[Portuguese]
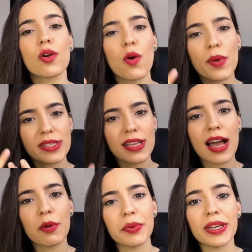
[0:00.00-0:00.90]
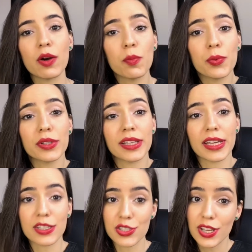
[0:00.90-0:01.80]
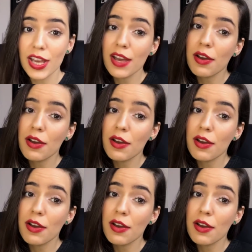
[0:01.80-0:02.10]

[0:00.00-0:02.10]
com essa aguinha, o poder de